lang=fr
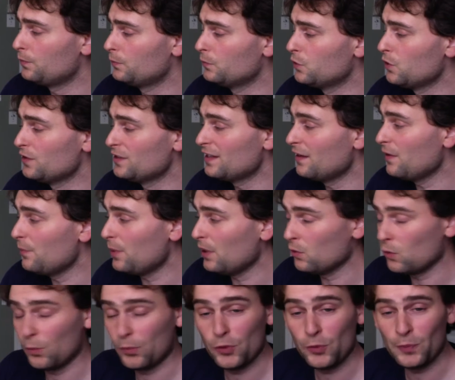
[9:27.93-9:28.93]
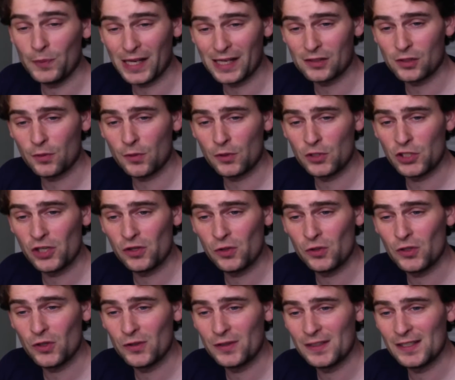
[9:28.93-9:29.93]
je ne savais pas non plus, par exemple, Angelo
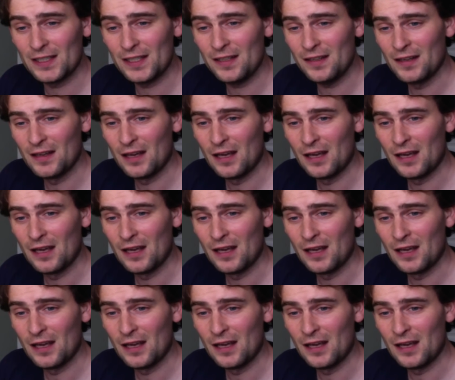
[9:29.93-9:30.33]
Dundee,